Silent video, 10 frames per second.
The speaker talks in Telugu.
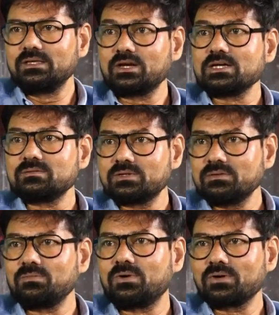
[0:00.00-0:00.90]
ఈ కాన్సెప్ట్
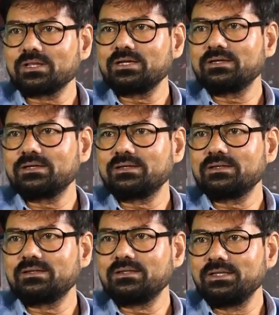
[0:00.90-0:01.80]
అయితే బాగుంటుంది
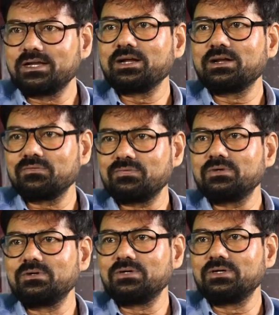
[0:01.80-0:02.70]
ఈ కైండ్ ఆఫ్
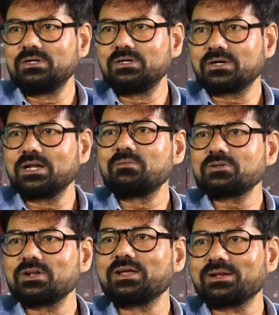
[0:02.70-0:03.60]

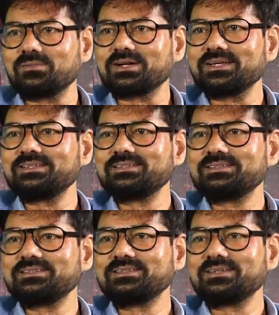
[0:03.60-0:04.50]
కంట్రిబ్యూషన్ నాదనమాట
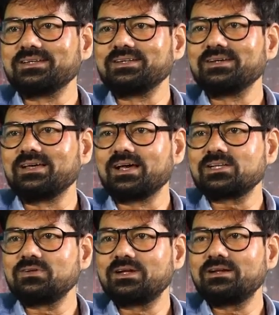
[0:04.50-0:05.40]
అది
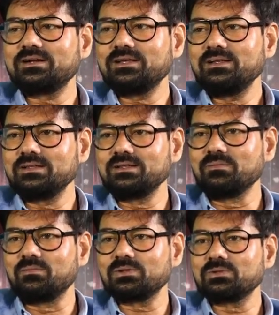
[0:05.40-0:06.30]
యాక్చువల్గా ఏంటంటే
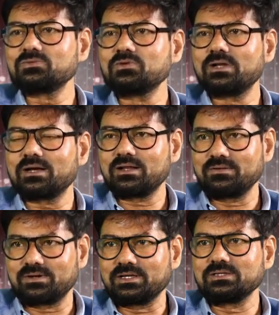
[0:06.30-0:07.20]
మొత్తం సుకుమారే
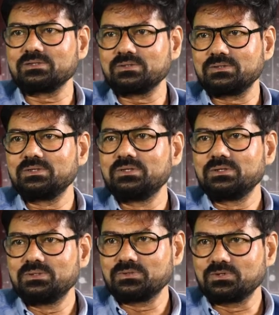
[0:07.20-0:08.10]
కారణం అక్కడ
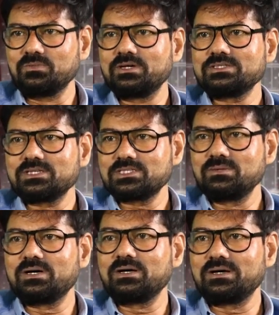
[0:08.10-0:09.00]
సుకుమార్ ఈజ్ అ
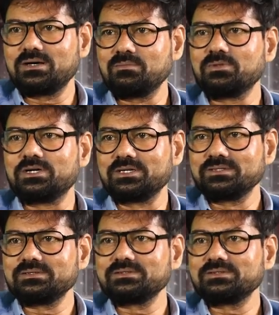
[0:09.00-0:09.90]
సినిమా బర్డ్
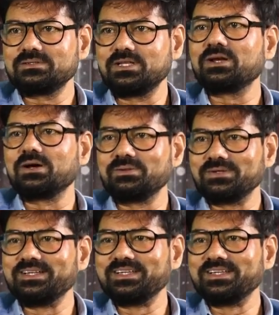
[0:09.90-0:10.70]
నేను కాదు